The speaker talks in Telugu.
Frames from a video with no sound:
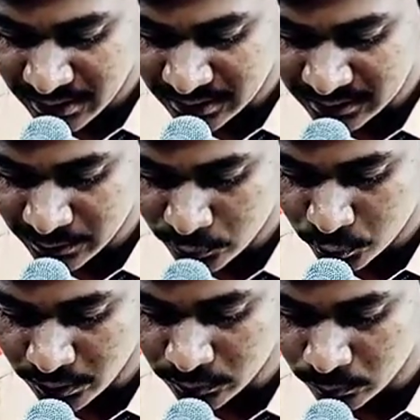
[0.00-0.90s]
అతని
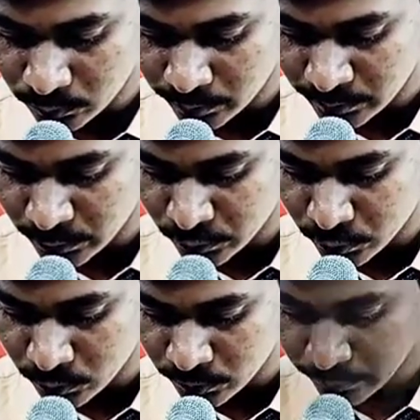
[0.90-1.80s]
చేతులు
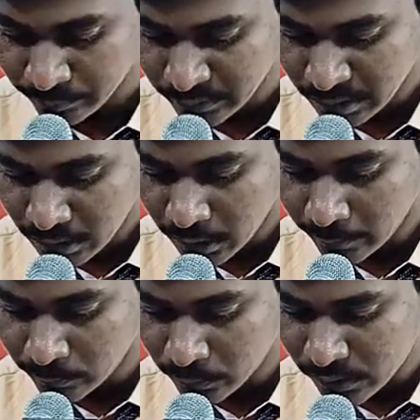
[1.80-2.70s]
ఉపయోగించును
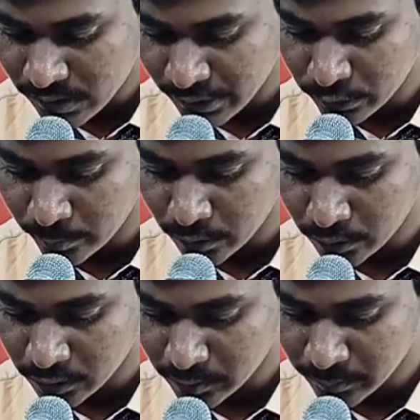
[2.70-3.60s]
అప్పుడు సైన్యములకు
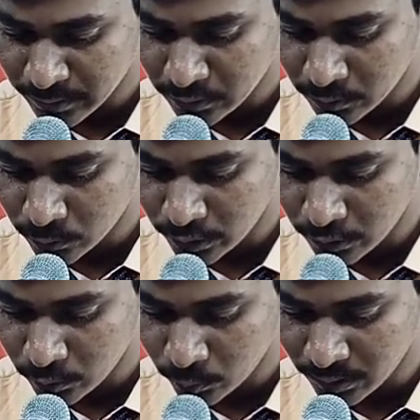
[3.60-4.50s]
అధిపతి యొక్క
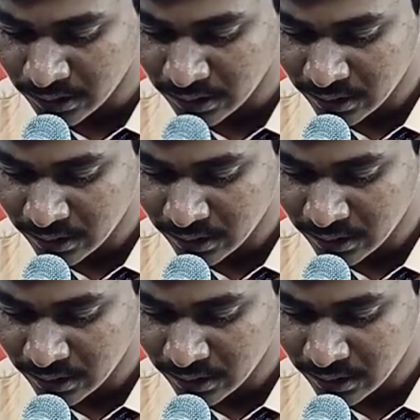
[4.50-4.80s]
యహోవా